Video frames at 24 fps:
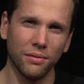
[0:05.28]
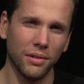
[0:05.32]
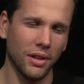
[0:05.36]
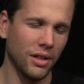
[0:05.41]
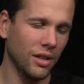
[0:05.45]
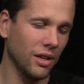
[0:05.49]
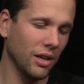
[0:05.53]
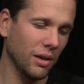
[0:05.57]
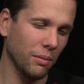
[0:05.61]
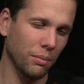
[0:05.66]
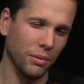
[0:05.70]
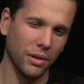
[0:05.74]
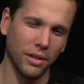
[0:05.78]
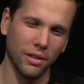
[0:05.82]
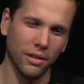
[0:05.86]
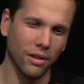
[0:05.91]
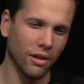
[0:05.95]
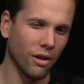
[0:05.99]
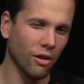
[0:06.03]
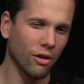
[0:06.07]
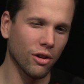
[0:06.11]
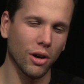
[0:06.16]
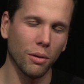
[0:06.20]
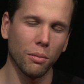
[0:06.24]
weil ich bin
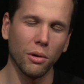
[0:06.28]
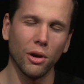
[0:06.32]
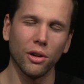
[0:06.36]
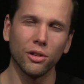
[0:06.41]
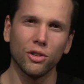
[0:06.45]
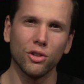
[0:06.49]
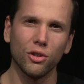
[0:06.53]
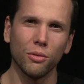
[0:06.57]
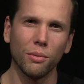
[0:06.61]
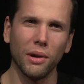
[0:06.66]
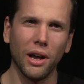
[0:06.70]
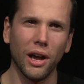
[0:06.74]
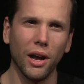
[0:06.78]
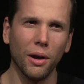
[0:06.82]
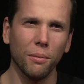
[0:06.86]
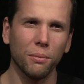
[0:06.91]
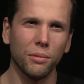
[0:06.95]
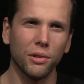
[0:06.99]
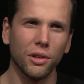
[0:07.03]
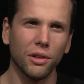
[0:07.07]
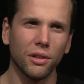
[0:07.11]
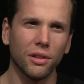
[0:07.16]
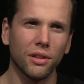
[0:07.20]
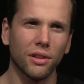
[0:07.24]
akrobatisch
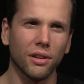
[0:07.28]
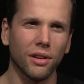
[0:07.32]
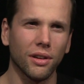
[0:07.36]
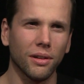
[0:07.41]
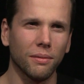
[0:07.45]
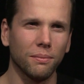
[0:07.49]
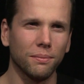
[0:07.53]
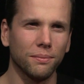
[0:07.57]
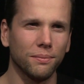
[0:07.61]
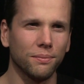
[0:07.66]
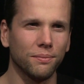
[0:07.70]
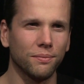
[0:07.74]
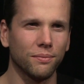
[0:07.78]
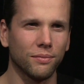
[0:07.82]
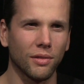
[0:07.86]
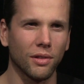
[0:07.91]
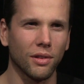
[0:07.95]
überhaupt nicht ähm,